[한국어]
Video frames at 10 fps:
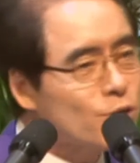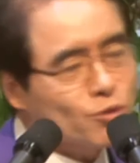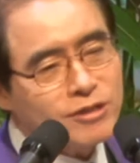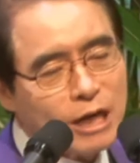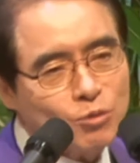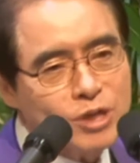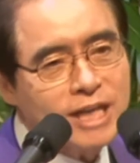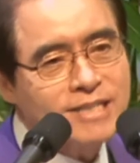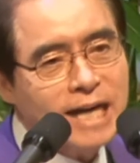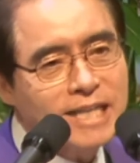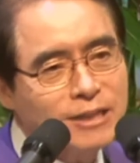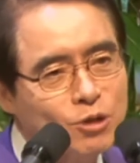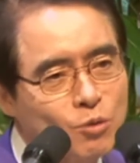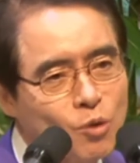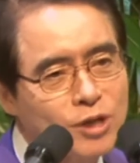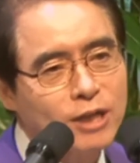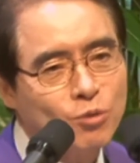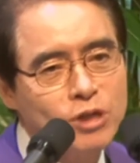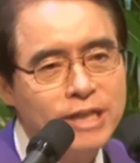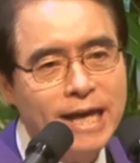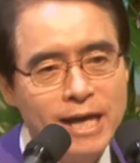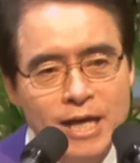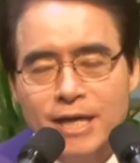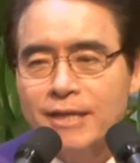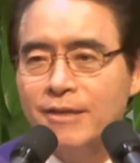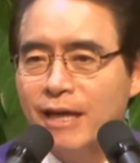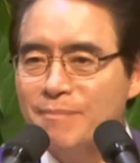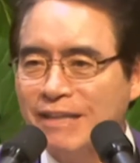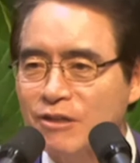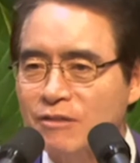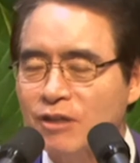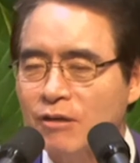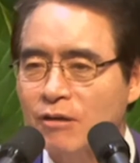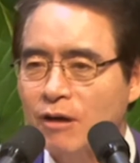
뚝싹 돌리게 자기한테로 돌리게 돌리게 이렇게 만들었어요.